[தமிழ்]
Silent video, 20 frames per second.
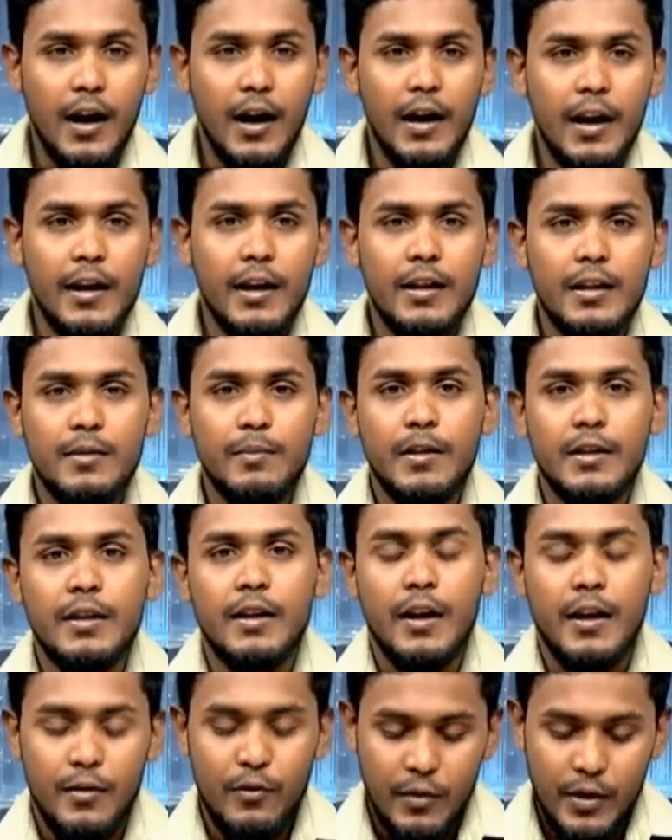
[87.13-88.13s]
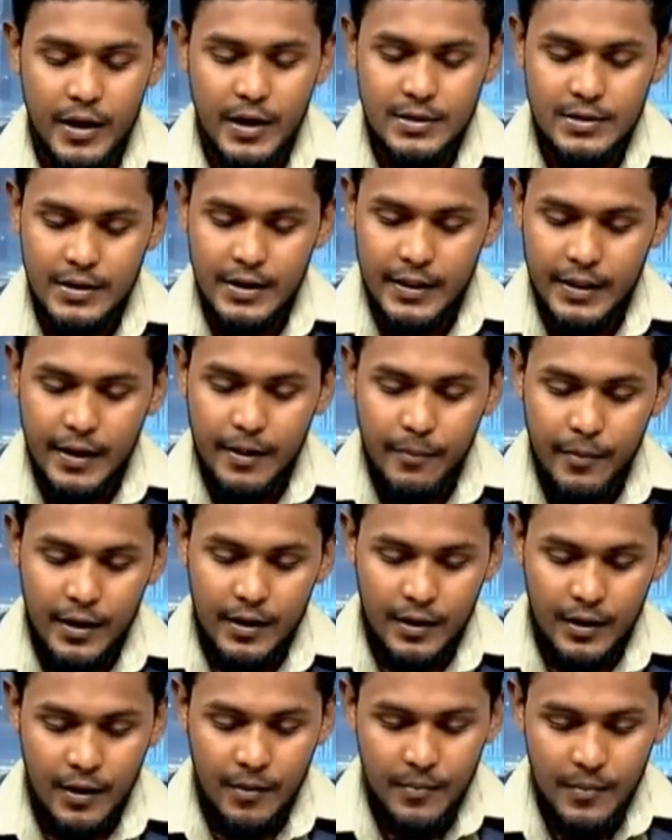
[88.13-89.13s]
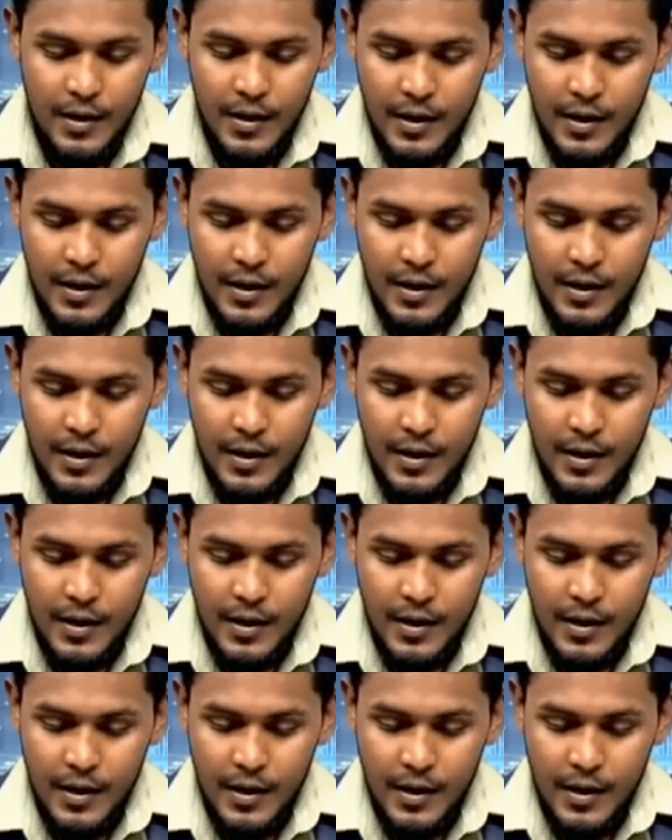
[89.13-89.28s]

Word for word: காலைக்கதிர் பத்திரிகையினுடைய செய்தியை பார்க்கலாம்